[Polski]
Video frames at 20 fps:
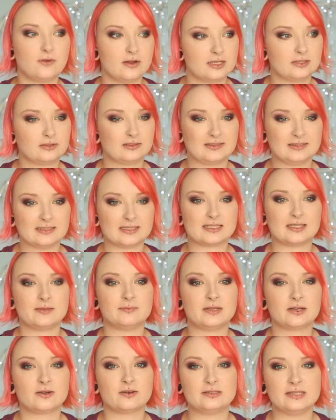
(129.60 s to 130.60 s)
Dzwonię do niej
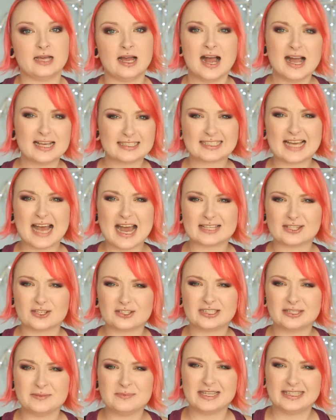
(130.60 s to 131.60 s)
następnego dnia, Aśka,
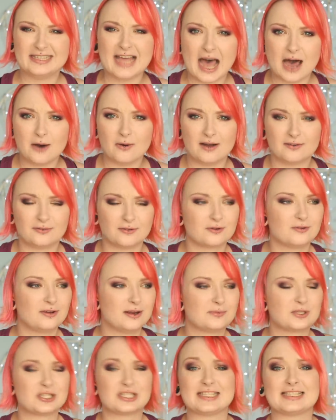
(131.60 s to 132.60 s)
coś ty mi dała w
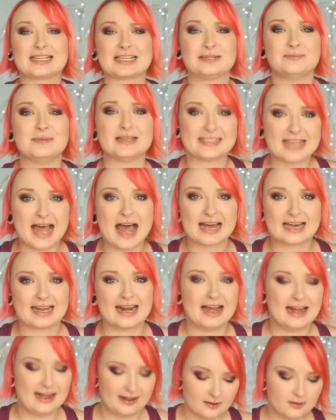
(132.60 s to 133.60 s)
ogóle, przecież to jest jakaś
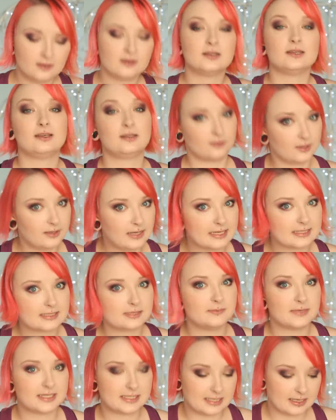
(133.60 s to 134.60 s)
masakra! I to
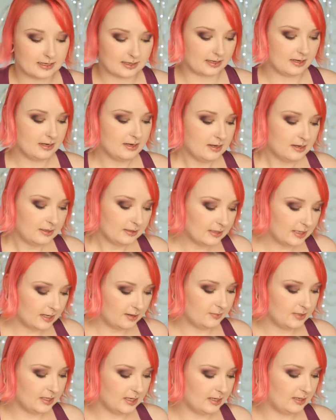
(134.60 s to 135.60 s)
jest masakra.
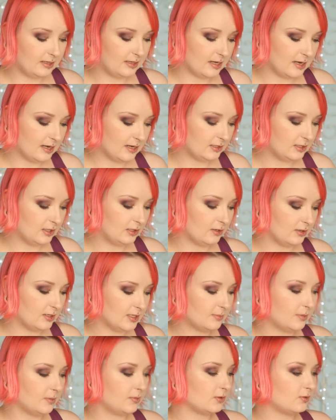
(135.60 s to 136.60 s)
Dla mnie i dla Asi to
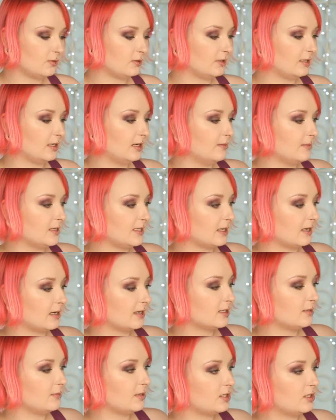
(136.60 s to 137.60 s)
jest po prostu totalna
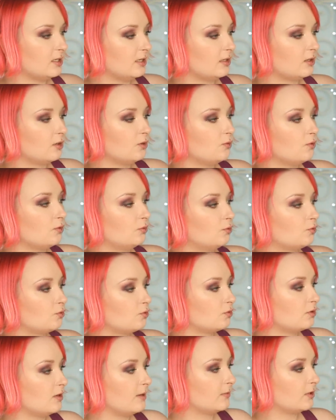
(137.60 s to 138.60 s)
masakra. Zobaczcie, ja tego
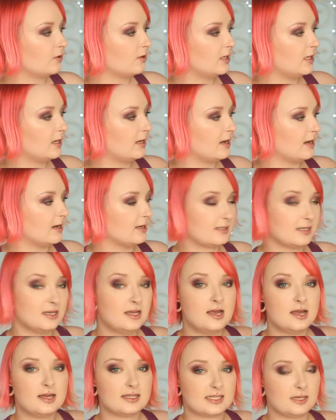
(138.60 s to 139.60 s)
tuszu użyłam tylko kilka razy.
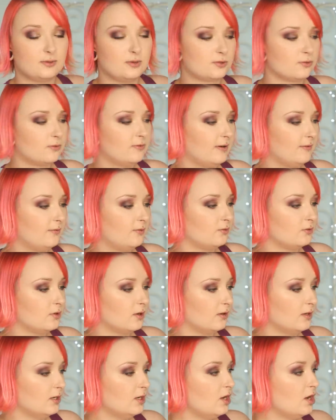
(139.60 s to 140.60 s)
Cały jest
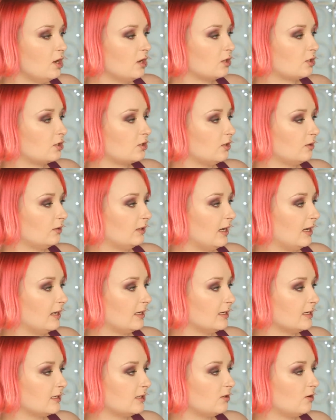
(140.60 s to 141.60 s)
ufafluniony. Szczota
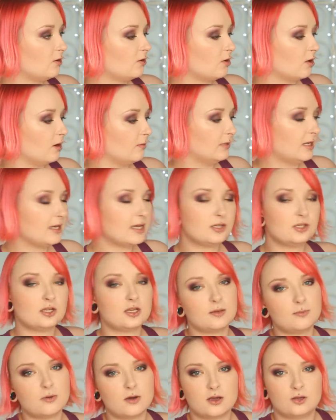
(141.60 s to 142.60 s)
jest ogromna. Ja się
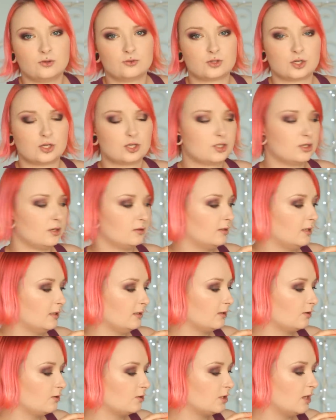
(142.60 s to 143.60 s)
nie boję dużych szczot,
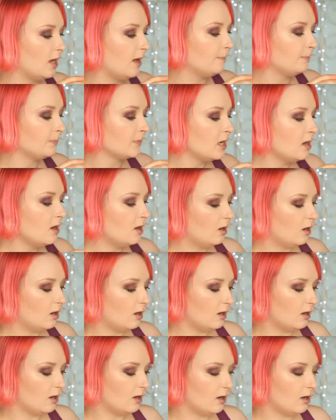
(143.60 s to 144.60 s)
dlatego że e,